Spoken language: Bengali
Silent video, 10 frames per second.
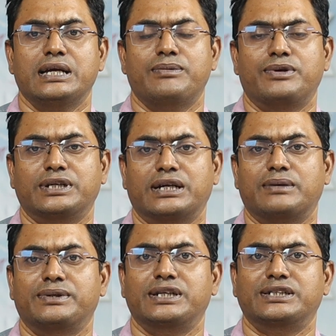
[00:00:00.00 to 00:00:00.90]
এবং যারা
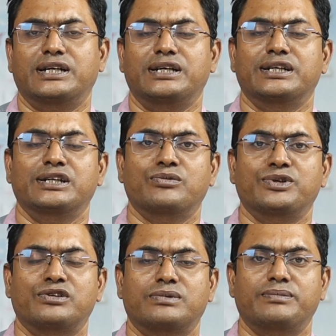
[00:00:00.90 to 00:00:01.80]
আমাদের চ্যানেলটি
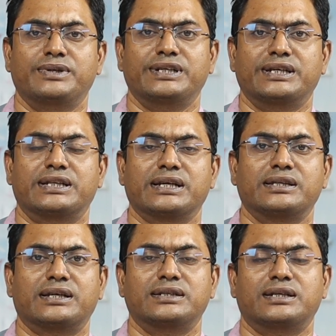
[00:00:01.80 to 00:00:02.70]
নিয়মিতভাবে দেখে
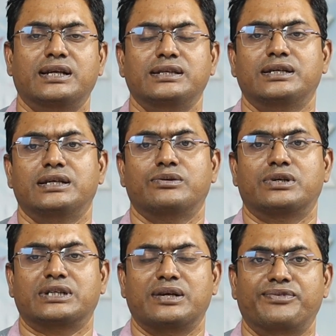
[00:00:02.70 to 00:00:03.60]
থাকেন তারা জানেন যে
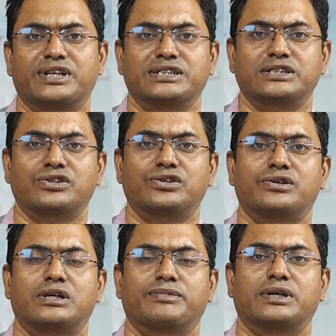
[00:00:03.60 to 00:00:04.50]
সাইপ্রাসের জন্য
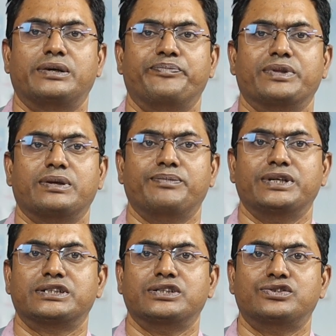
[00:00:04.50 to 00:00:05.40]
আমরা
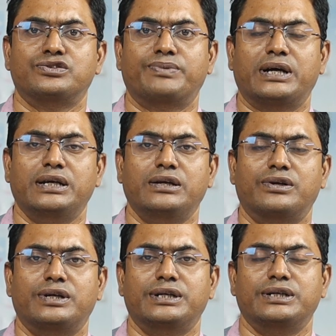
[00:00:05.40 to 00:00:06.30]
বেশ কিছু ফাইল
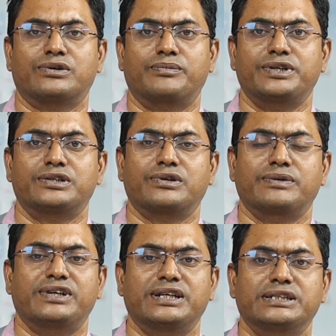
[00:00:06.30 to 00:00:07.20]
অলরেডি কমপ্লিট
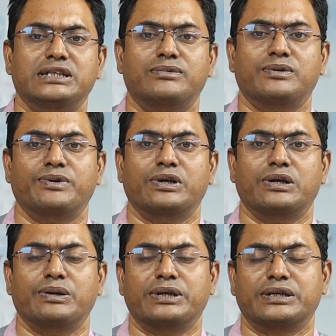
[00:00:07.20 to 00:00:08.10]
করে ফেলেছি এবং
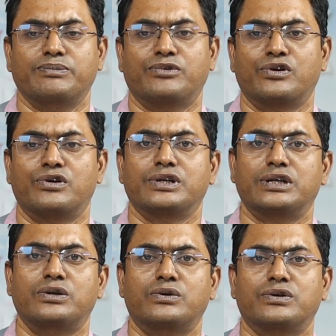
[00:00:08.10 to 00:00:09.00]
একটি বড়
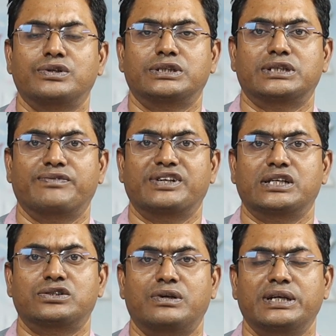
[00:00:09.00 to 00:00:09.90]
অঙ্কের লোক হচ্ছে
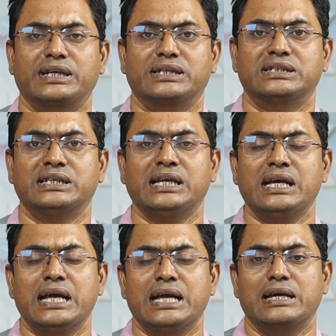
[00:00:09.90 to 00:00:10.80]
সাইপ্রাসে চলে গিয়েছে
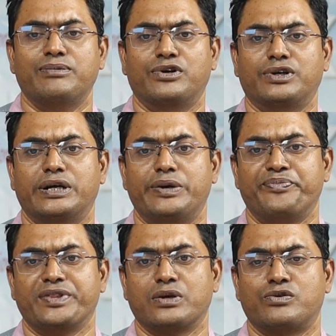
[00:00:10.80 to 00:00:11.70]
এবং
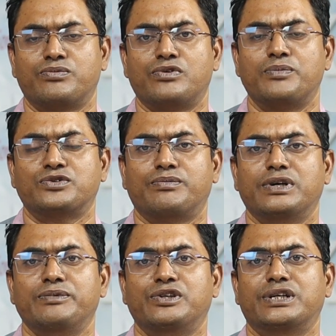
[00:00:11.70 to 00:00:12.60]
খুব কম
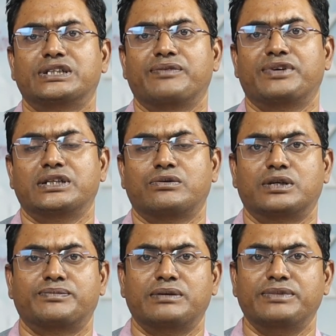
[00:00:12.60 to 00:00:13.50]
সময়ের ভিতরে সাইপ্রাসে
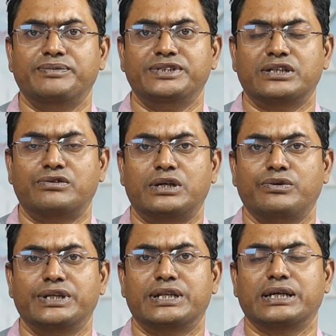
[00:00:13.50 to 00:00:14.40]
ওয়ার্ক পারমিট ভিসাগুলো
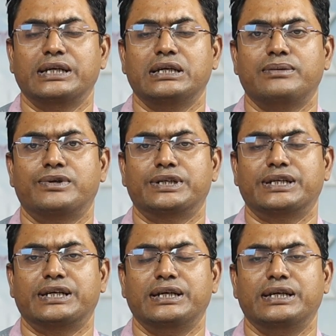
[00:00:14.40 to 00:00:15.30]
হয়ে থাকে এবং
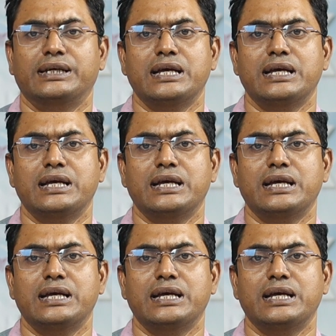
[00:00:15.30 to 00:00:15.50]
সেখানে